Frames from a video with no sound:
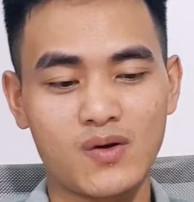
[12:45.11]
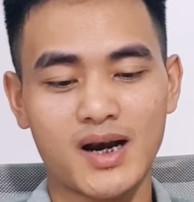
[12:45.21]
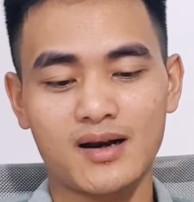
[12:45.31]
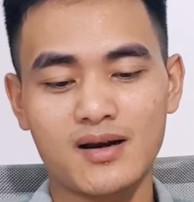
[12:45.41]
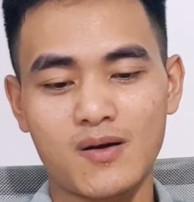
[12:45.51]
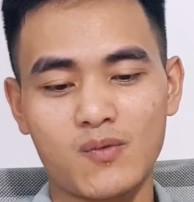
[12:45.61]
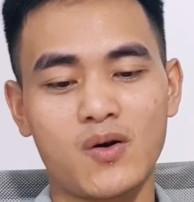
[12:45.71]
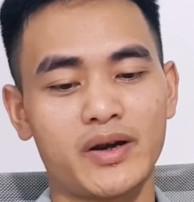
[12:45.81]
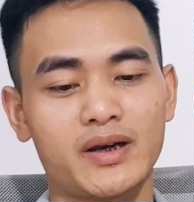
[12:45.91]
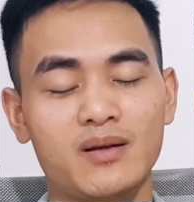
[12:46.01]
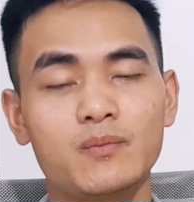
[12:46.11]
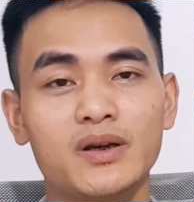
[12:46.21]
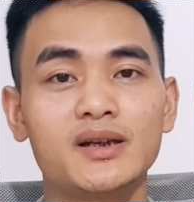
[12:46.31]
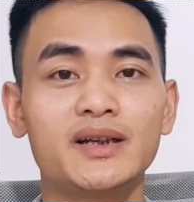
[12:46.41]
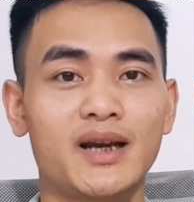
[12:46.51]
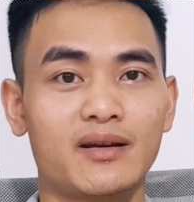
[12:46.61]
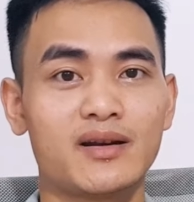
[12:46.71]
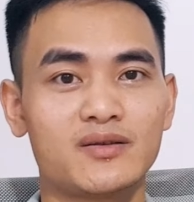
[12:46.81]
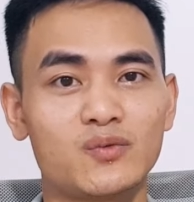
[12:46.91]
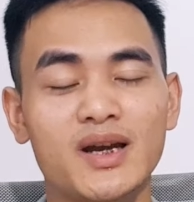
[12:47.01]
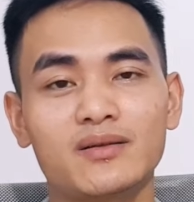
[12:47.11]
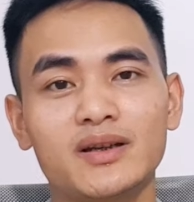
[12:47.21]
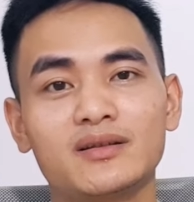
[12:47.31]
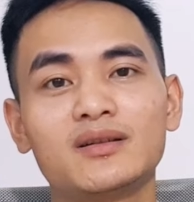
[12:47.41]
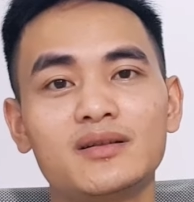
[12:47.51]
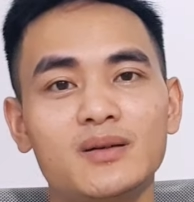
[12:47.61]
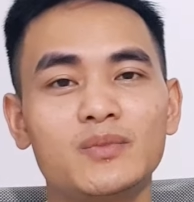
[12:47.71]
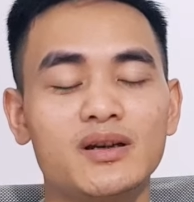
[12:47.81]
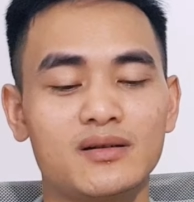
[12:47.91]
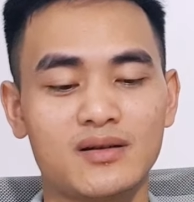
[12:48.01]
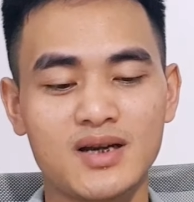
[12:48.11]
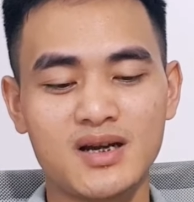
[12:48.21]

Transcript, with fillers: cố gắng học hỏi cái playlist này để chúng ta có thể tự kiếm tiền